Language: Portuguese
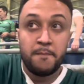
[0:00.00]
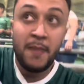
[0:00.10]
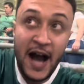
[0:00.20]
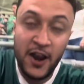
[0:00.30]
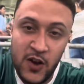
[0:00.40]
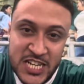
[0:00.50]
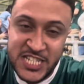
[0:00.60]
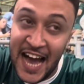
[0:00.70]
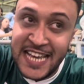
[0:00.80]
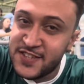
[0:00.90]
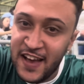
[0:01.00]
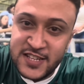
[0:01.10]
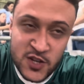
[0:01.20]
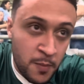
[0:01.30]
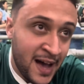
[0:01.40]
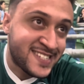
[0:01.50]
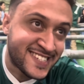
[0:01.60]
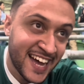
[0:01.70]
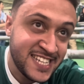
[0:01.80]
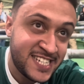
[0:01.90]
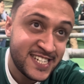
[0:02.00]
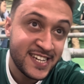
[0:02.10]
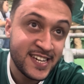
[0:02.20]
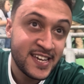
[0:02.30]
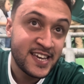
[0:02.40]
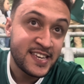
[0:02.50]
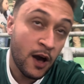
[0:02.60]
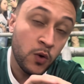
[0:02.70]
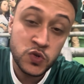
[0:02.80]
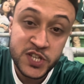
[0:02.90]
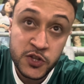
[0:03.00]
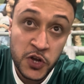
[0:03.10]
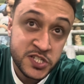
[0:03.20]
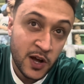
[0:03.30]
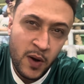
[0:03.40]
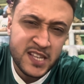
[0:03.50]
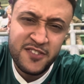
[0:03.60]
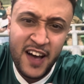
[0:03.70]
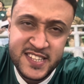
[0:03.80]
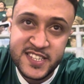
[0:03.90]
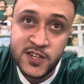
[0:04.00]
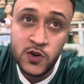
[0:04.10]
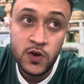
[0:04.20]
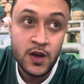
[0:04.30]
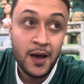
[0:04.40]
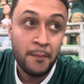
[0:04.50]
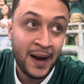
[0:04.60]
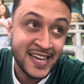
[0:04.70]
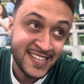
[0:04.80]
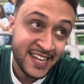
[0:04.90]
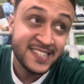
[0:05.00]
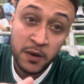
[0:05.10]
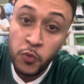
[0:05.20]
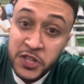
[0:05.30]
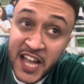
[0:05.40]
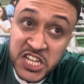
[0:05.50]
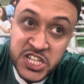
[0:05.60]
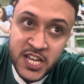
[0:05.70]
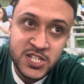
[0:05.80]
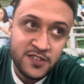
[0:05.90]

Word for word: Mano, já esvaziou bastante. Em alguns setores tá quase vazio, mas ainda tem muita gente.